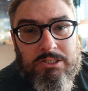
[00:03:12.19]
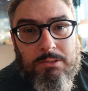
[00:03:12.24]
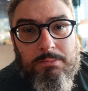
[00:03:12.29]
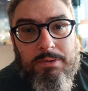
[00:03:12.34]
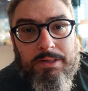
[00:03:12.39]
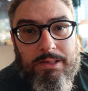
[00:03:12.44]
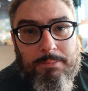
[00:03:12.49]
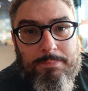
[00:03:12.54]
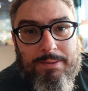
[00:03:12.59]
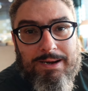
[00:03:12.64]

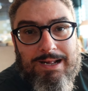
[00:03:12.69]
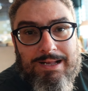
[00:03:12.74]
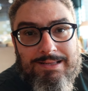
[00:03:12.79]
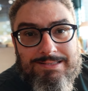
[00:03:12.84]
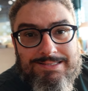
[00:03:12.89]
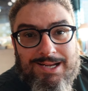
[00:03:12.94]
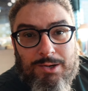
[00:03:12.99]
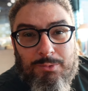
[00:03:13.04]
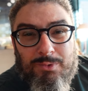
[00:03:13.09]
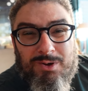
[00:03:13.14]
também tem para
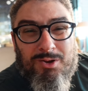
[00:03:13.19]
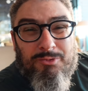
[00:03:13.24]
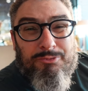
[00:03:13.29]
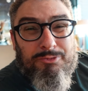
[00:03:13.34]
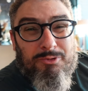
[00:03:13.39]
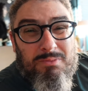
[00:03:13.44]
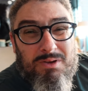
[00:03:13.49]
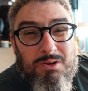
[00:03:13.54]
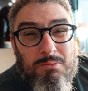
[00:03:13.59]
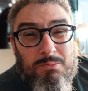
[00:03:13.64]
casal. Eu
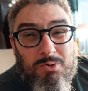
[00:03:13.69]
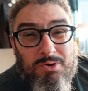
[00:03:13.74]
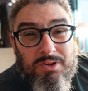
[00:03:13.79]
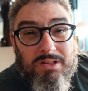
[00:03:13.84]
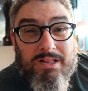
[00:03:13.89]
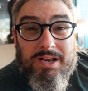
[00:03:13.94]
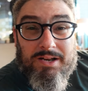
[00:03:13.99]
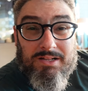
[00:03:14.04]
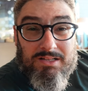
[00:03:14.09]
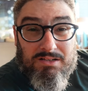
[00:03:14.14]
filmei uma
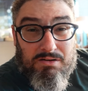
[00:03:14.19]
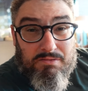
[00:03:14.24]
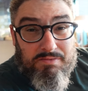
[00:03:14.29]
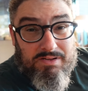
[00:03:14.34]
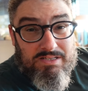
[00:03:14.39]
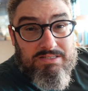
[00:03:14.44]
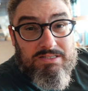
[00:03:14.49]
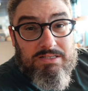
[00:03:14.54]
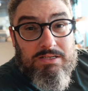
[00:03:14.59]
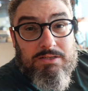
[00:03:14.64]
unitária que estava
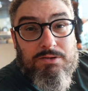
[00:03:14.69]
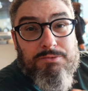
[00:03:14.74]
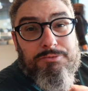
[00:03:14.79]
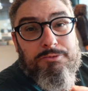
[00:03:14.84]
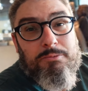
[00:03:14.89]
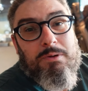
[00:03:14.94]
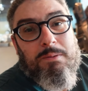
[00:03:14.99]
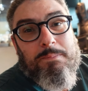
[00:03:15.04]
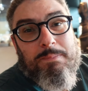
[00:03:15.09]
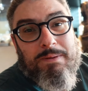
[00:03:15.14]
vazia, não
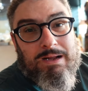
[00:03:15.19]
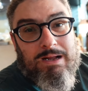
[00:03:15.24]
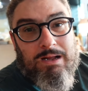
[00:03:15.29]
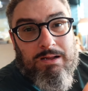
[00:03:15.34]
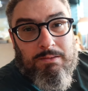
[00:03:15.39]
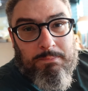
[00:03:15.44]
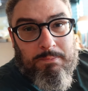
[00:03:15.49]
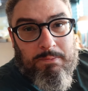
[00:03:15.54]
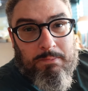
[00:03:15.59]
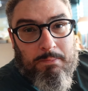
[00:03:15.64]
filmei
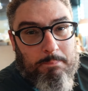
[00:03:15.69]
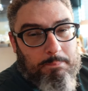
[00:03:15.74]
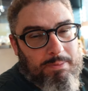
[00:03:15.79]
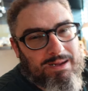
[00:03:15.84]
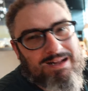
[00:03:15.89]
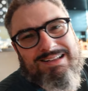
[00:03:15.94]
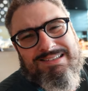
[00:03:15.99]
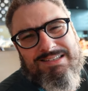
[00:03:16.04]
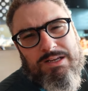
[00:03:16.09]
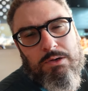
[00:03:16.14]
uma para
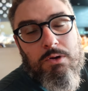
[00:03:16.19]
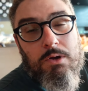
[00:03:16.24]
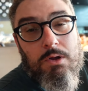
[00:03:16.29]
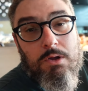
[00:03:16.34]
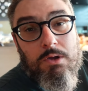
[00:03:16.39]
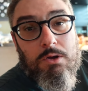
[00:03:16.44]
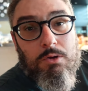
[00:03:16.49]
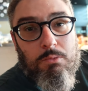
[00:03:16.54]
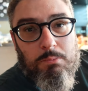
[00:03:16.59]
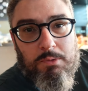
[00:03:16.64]
casal,
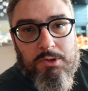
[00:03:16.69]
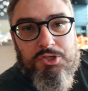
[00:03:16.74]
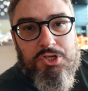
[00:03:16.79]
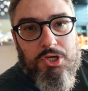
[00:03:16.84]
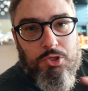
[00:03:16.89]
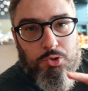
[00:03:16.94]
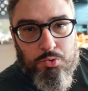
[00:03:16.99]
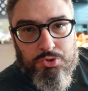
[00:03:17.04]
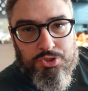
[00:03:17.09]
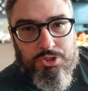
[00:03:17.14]
mas
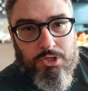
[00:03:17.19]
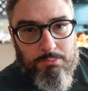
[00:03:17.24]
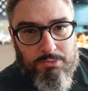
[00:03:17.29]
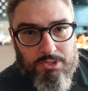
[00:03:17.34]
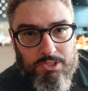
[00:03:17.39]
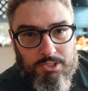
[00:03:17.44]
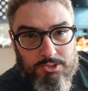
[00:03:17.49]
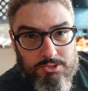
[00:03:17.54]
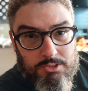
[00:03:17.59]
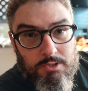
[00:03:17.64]
tinha duas
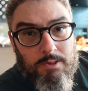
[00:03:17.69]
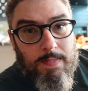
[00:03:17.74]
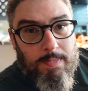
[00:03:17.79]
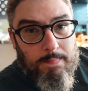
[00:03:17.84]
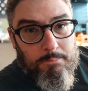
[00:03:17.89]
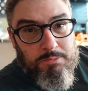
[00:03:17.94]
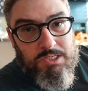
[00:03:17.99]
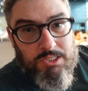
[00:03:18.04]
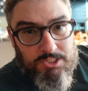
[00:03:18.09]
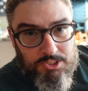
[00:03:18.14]
caminhas,
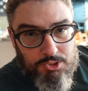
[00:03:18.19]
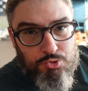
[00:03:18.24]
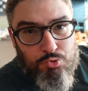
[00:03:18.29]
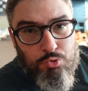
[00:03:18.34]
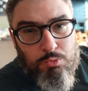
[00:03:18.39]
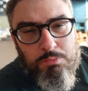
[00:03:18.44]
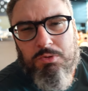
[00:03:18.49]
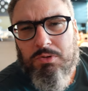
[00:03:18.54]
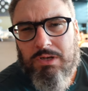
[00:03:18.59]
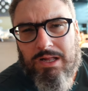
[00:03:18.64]
tinha gente
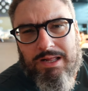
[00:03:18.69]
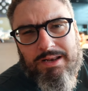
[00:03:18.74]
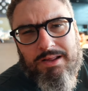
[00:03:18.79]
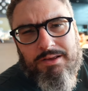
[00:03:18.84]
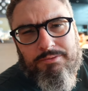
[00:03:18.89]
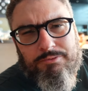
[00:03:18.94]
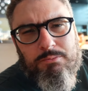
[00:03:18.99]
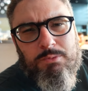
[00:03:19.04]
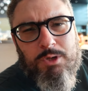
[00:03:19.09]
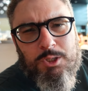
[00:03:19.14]
dormindo lá,
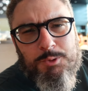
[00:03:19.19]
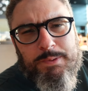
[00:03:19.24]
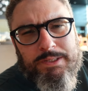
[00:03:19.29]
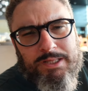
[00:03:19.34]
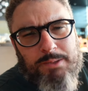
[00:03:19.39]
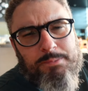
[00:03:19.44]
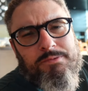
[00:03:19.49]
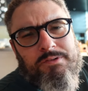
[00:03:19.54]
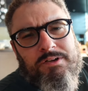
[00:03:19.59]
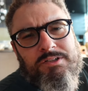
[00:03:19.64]
né? Vamos
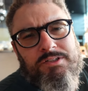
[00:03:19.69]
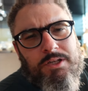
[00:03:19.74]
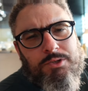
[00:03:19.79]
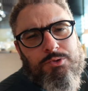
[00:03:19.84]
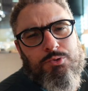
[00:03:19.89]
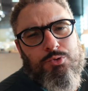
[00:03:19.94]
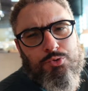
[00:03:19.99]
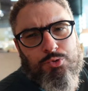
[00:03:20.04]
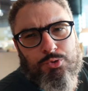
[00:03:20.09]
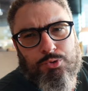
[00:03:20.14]
respeitar a privacidade
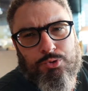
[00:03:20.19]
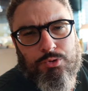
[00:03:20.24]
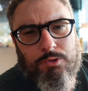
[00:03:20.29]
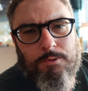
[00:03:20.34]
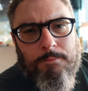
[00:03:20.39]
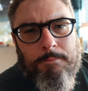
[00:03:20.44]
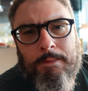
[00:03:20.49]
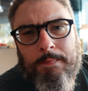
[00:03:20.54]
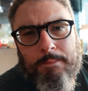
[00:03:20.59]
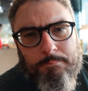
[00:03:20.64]
dos outros.
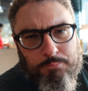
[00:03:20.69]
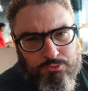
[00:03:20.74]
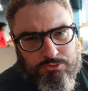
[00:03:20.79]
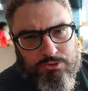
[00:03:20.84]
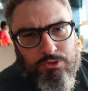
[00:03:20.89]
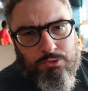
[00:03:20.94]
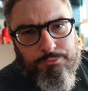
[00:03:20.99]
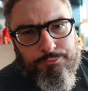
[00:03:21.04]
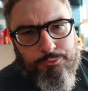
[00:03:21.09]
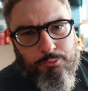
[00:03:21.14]
Por isso
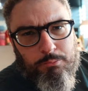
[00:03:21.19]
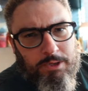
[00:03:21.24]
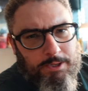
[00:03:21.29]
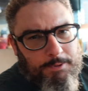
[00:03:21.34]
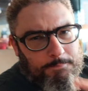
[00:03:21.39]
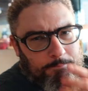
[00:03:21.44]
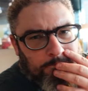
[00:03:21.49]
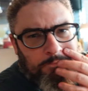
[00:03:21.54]
que eu não filmei.